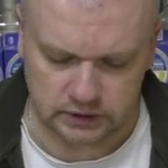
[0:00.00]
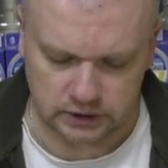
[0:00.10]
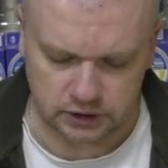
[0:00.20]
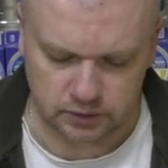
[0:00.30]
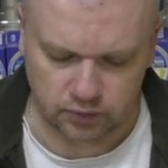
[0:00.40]

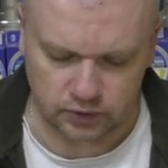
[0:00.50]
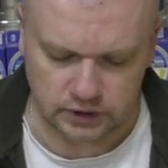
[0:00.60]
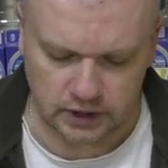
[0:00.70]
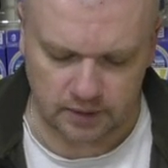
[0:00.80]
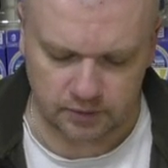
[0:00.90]
Значит, по
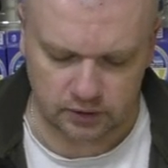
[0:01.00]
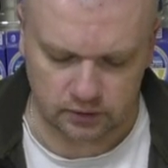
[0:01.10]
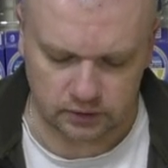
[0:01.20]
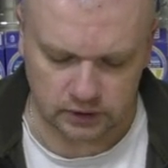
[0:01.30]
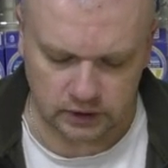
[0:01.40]

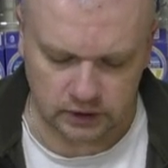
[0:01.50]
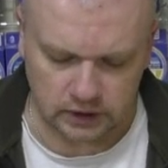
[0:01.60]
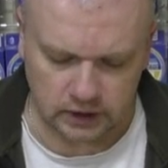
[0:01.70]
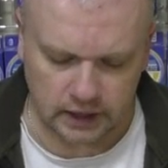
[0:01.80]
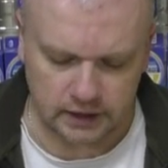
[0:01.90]
диаметру
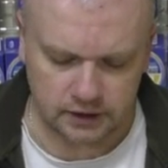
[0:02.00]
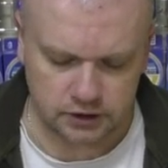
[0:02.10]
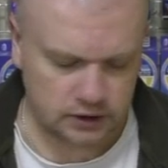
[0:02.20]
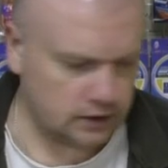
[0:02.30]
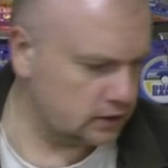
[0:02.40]

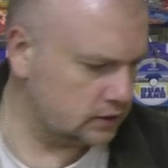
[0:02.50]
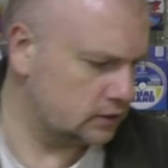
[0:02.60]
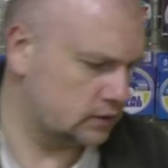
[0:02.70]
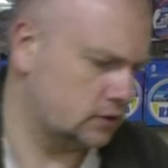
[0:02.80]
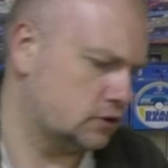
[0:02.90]
колечко,
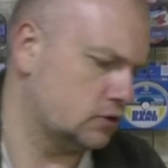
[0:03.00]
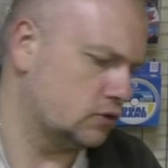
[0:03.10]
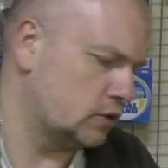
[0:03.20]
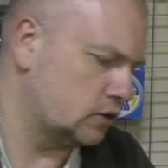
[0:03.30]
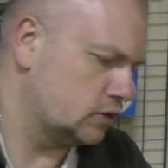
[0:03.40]

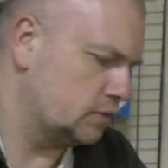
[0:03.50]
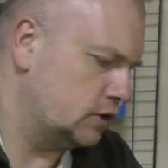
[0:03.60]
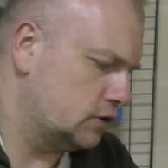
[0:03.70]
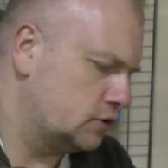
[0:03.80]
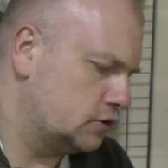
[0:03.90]
что-то у меня тут
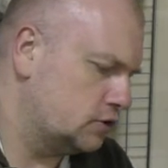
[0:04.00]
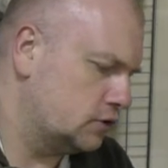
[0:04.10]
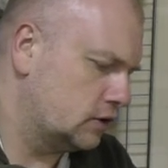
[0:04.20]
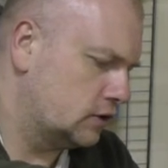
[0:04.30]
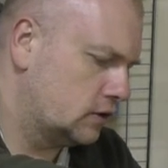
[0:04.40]
сбилось
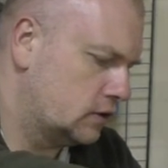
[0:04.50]
чуть-чуть.